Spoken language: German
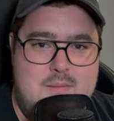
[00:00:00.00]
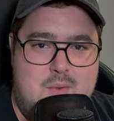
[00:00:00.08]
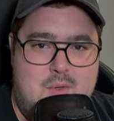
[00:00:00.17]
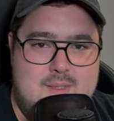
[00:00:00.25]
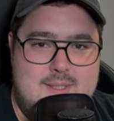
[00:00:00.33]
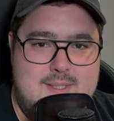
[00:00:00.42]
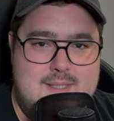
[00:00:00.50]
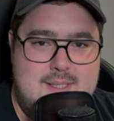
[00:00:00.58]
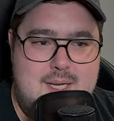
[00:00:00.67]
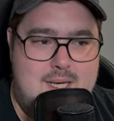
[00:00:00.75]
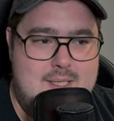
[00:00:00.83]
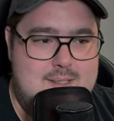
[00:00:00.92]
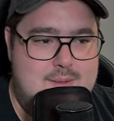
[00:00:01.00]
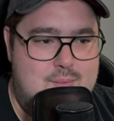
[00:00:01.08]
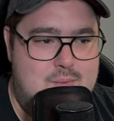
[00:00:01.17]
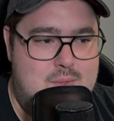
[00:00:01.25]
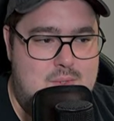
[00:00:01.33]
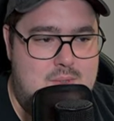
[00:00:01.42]
Boxen sind alle
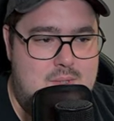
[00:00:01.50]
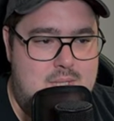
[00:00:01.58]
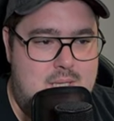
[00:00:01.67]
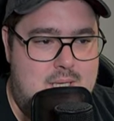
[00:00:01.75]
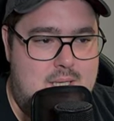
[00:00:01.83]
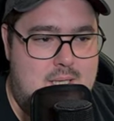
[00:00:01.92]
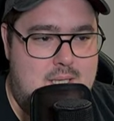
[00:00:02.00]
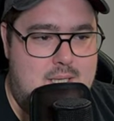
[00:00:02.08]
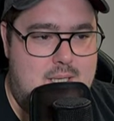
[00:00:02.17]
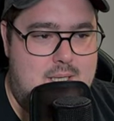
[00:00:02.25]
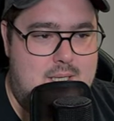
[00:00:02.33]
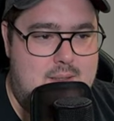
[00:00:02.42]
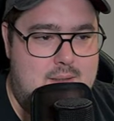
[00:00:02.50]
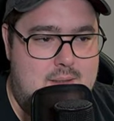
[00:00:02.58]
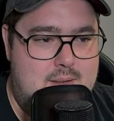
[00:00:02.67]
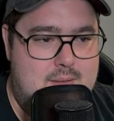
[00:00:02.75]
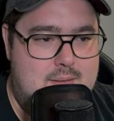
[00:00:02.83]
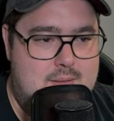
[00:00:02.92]
so,
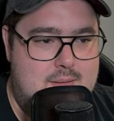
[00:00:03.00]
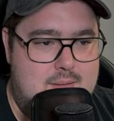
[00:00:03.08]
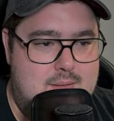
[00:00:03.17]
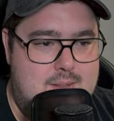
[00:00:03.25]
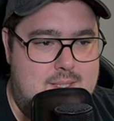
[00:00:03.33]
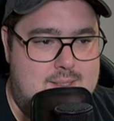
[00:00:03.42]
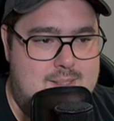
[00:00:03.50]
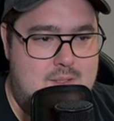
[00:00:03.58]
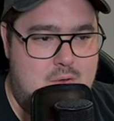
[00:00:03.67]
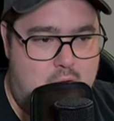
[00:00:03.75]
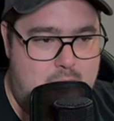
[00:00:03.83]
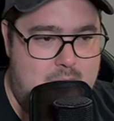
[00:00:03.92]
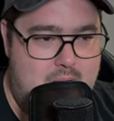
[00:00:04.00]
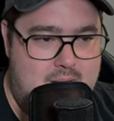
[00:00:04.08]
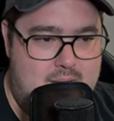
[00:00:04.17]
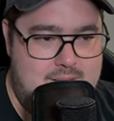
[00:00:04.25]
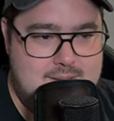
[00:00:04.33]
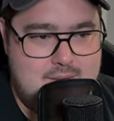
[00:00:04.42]
äh, dass sie nochmal
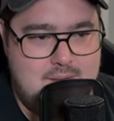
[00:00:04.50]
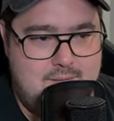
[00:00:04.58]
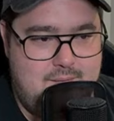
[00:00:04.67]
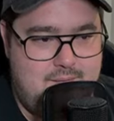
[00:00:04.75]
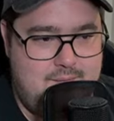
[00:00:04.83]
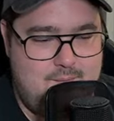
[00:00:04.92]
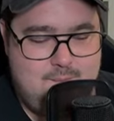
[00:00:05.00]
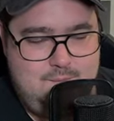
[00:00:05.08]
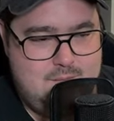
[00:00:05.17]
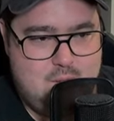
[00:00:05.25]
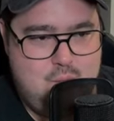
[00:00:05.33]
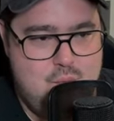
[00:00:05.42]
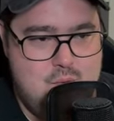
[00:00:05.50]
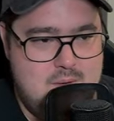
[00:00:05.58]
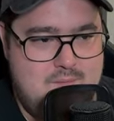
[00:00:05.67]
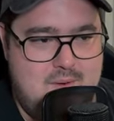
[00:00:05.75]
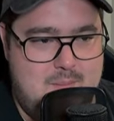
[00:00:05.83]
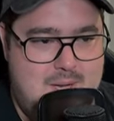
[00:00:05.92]
in so einer
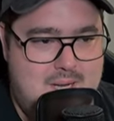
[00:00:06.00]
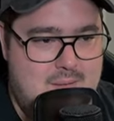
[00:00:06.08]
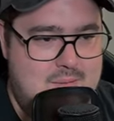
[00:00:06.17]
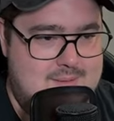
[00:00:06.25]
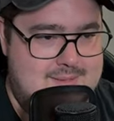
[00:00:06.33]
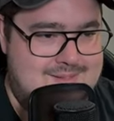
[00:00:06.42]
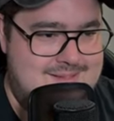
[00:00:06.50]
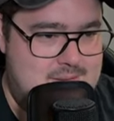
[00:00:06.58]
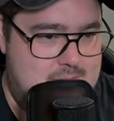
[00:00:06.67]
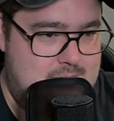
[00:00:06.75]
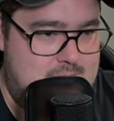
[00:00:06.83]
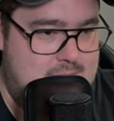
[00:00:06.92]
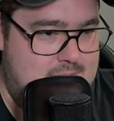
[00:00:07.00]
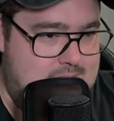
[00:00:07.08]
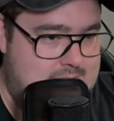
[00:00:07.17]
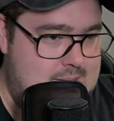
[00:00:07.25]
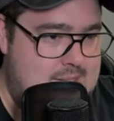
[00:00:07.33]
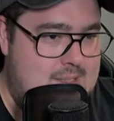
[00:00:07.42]
coolen Verpackung sind, aber...
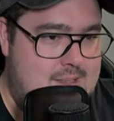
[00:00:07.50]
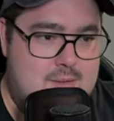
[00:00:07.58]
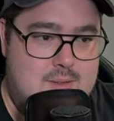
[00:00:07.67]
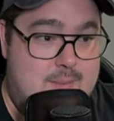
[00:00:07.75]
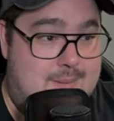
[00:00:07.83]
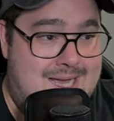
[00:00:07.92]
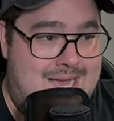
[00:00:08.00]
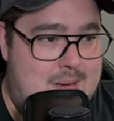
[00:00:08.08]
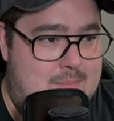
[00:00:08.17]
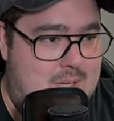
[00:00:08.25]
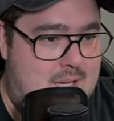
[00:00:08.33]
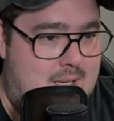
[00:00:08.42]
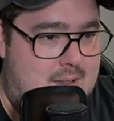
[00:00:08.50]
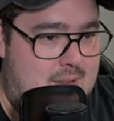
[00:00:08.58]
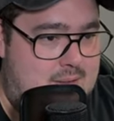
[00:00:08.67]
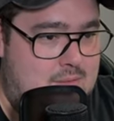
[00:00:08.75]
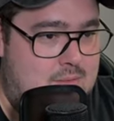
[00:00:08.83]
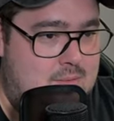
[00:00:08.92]
So, ich habe keinen Plan.
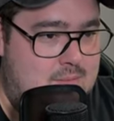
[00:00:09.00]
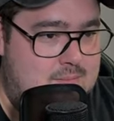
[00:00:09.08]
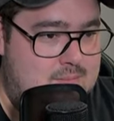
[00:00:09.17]
Achtung.